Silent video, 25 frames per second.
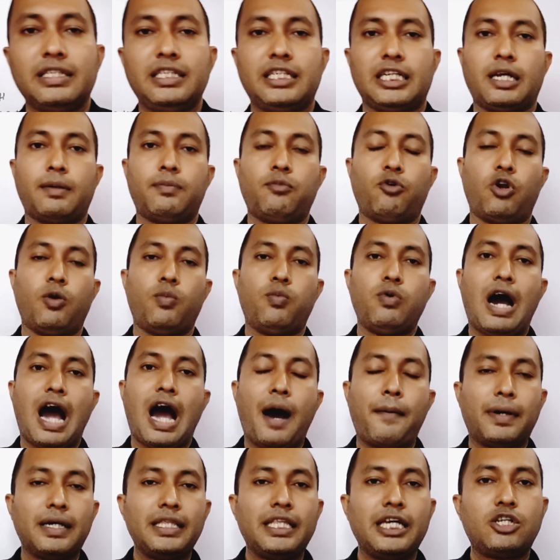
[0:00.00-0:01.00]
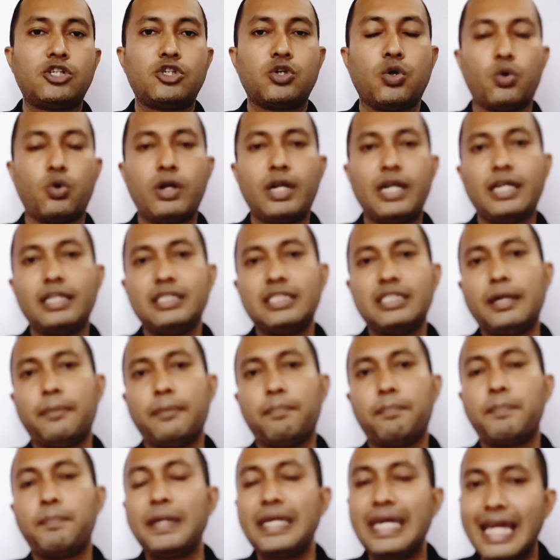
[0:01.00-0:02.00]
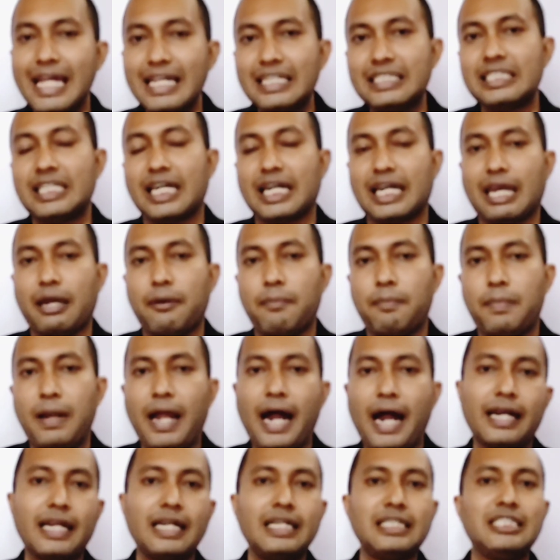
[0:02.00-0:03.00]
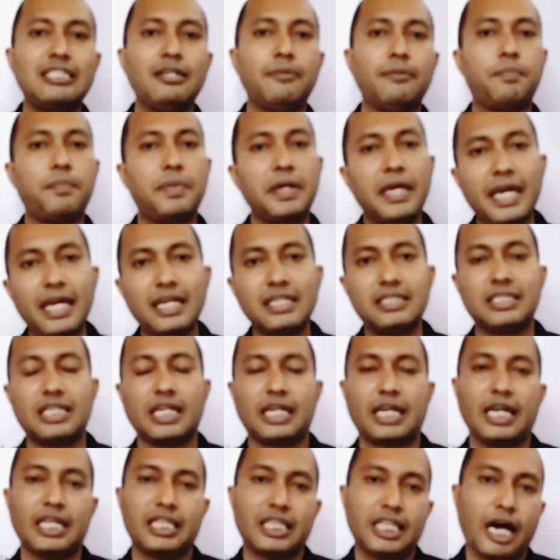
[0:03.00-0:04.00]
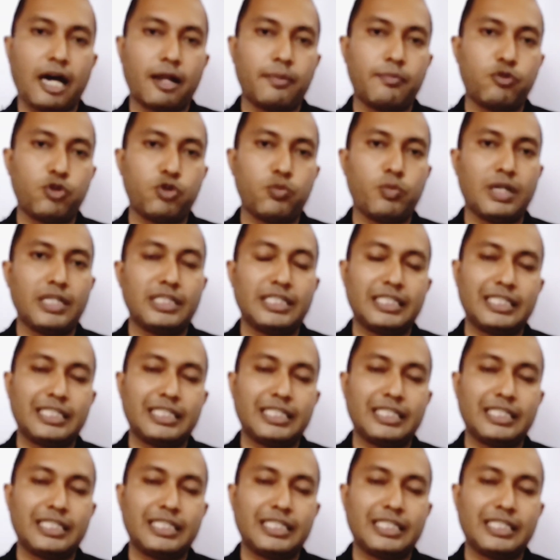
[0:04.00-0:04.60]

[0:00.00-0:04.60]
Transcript: যেটা বলবো আমাদের শরীরের যে পিএইচ থাকে ব্লাডের যে পিএইচ থাকে তার পরিমাণ